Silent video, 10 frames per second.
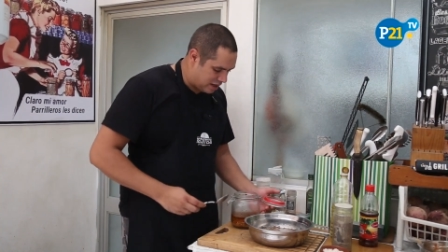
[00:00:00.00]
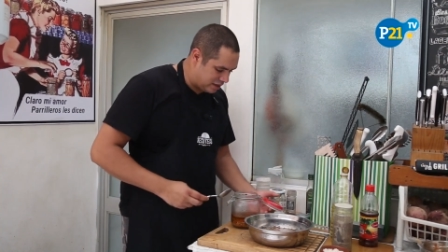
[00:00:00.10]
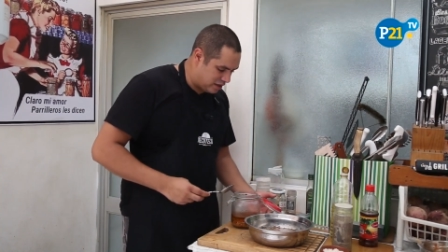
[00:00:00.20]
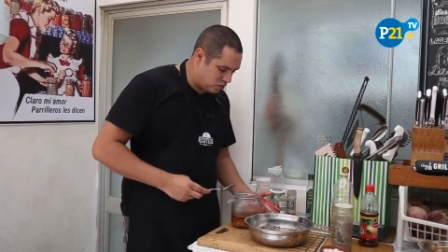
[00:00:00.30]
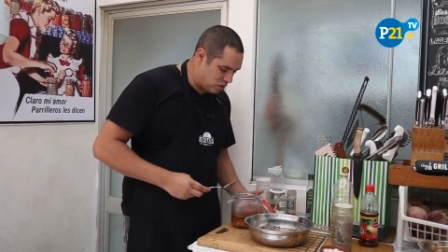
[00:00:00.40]
que
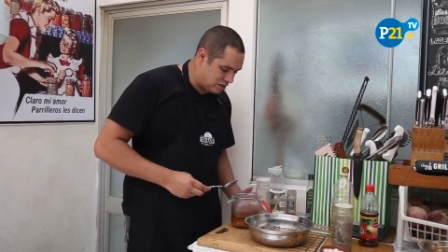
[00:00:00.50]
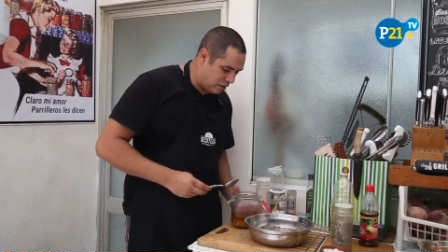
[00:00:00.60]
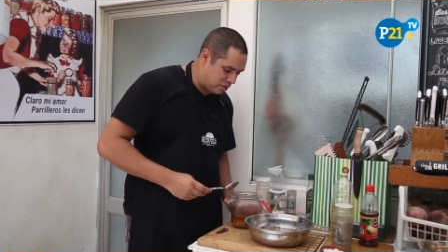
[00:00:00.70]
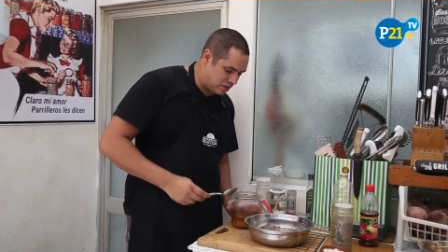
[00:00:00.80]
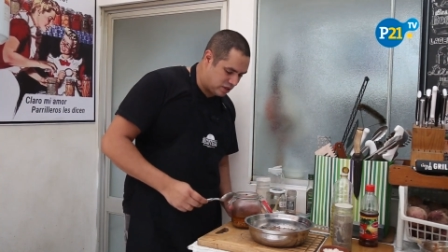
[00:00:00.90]
tiene todo el
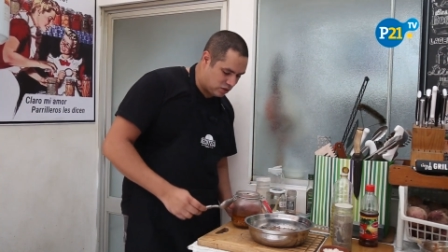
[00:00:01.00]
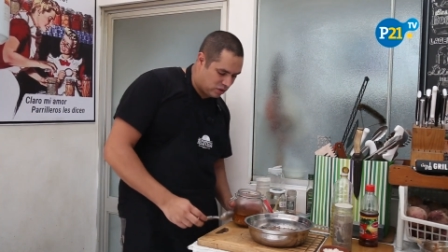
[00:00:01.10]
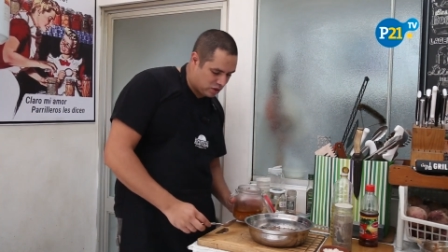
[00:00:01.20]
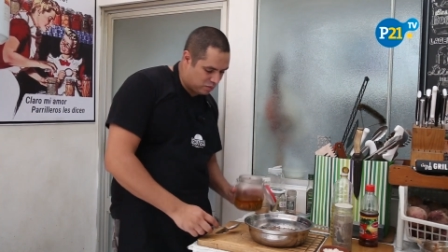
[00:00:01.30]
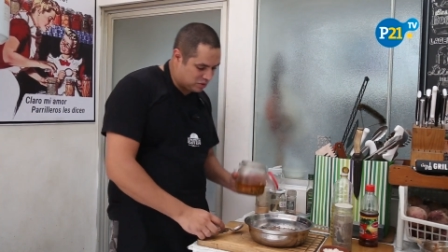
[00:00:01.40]

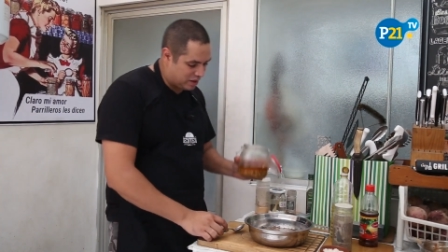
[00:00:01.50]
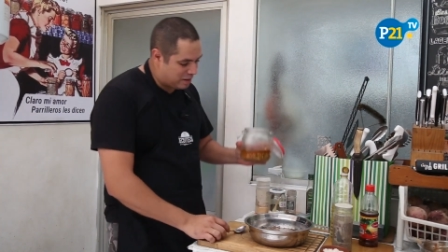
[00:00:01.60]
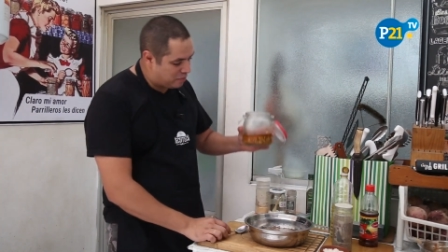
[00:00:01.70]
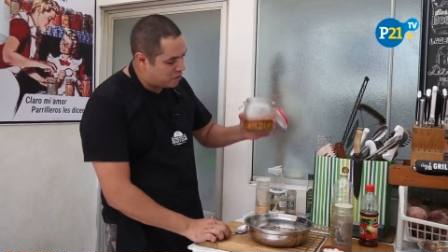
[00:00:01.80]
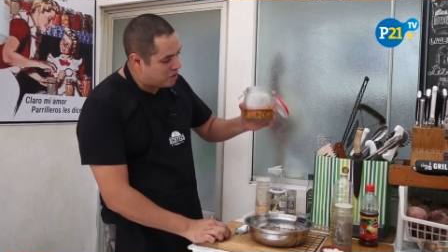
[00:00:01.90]
saborcito y como se
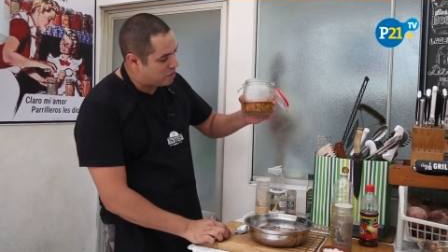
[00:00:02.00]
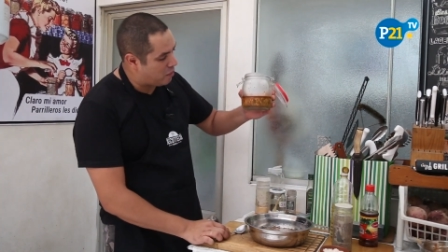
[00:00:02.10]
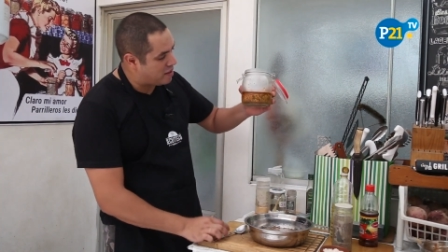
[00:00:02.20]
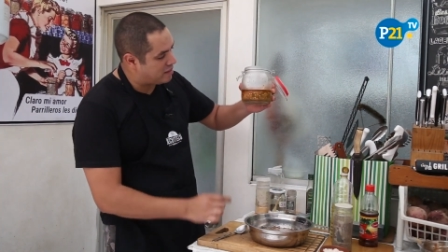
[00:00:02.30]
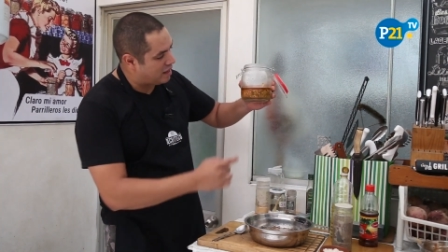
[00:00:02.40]
habrán podido dar
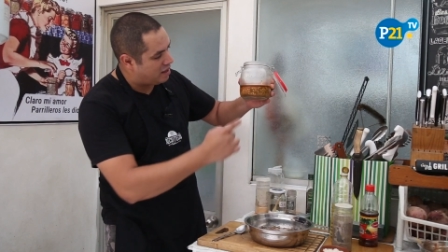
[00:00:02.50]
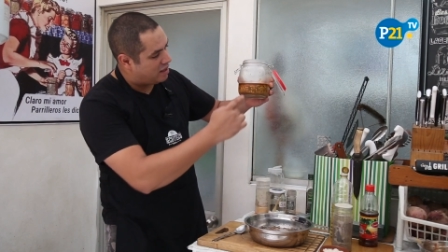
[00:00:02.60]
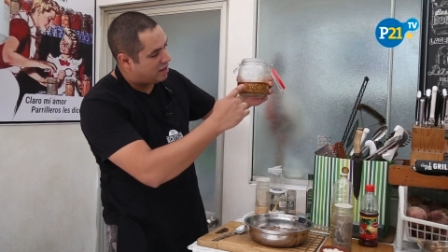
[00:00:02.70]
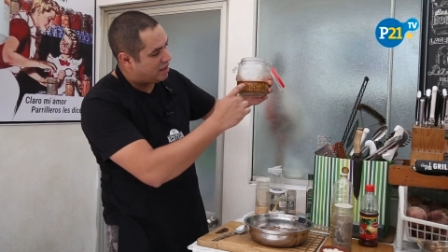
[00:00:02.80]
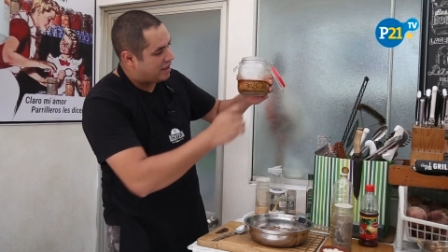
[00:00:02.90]
cuenta,
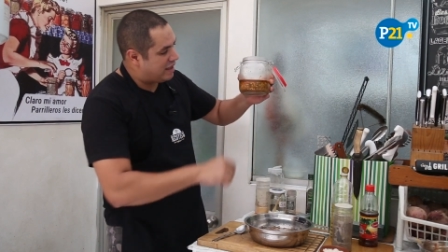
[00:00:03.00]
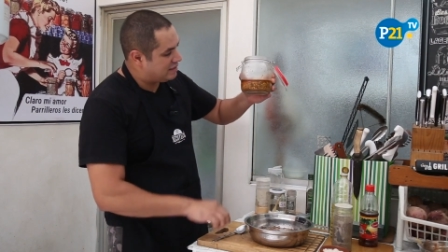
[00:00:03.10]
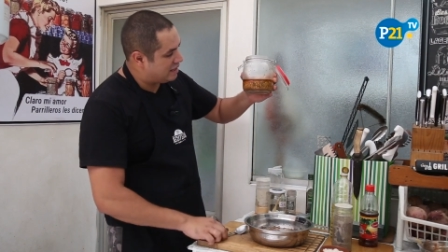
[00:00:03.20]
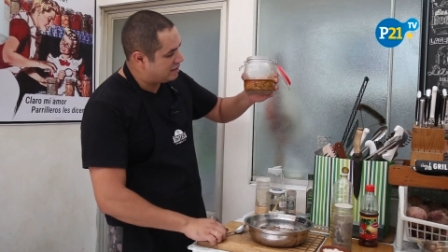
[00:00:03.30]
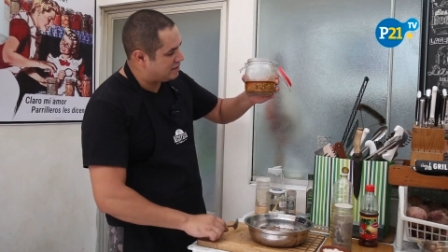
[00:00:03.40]

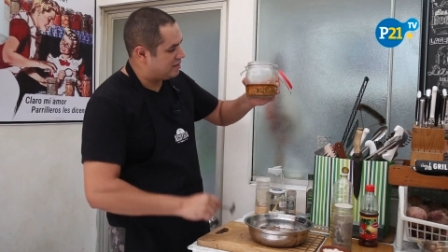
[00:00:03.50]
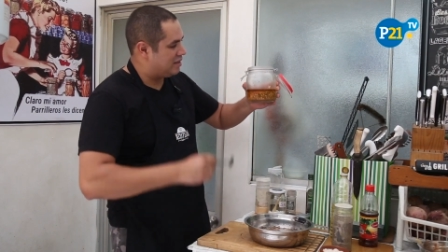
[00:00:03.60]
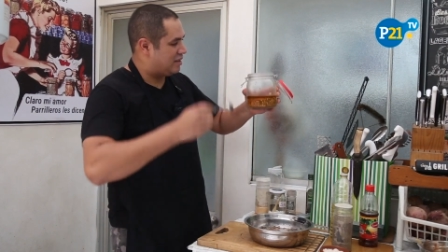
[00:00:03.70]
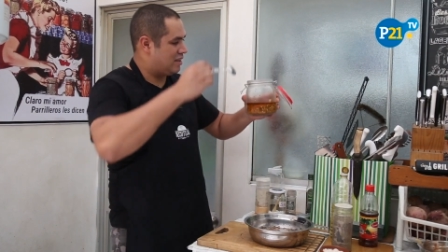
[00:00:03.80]
este es